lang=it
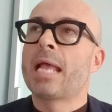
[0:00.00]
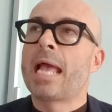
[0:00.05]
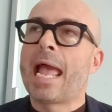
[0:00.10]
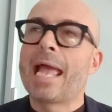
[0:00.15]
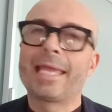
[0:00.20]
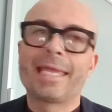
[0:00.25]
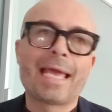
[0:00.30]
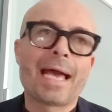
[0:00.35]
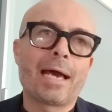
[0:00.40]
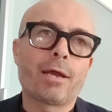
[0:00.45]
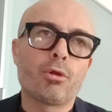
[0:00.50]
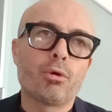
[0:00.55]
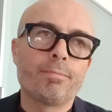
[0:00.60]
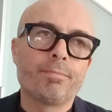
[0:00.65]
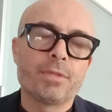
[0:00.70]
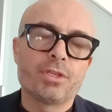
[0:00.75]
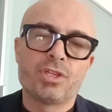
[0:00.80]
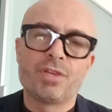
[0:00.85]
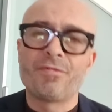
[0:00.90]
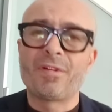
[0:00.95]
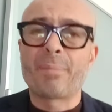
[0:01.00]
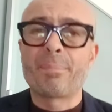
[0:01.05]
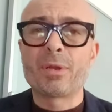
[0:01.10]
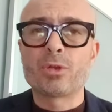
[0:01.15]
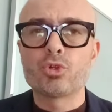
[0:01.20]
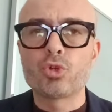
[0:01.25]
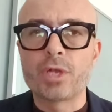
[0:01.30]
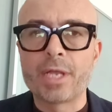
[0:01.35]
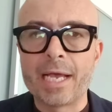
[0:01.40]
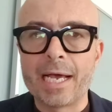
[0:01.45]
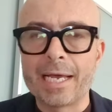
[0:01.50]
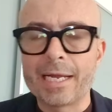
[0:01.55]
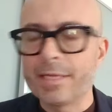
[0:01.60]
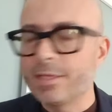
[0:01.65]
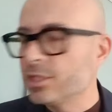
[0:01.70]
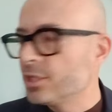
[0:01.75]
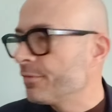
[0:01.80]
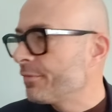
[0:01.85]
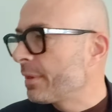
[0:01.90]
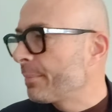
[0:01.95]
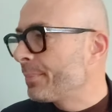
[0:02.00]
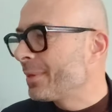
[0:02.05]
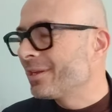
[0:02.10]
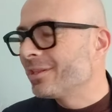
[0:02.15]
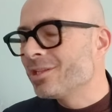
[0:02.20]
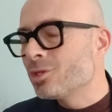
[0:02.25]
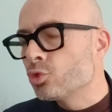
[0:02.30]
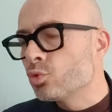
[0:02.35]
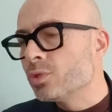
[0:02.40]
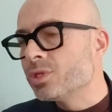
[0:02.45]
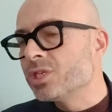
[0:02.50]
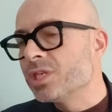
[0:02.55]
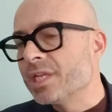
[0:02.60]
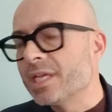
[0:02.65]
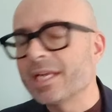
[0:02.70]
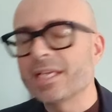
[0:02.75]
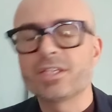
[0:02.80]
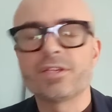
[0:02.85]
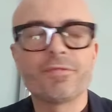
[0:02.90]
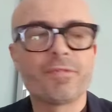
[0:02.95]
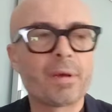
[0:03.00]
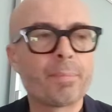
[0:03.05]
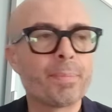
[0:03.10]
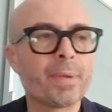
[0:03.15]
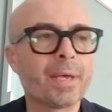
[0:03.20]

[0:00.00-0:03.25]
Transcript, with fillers: È chiaro, si fa per giocare, si fa per disquisire, si fa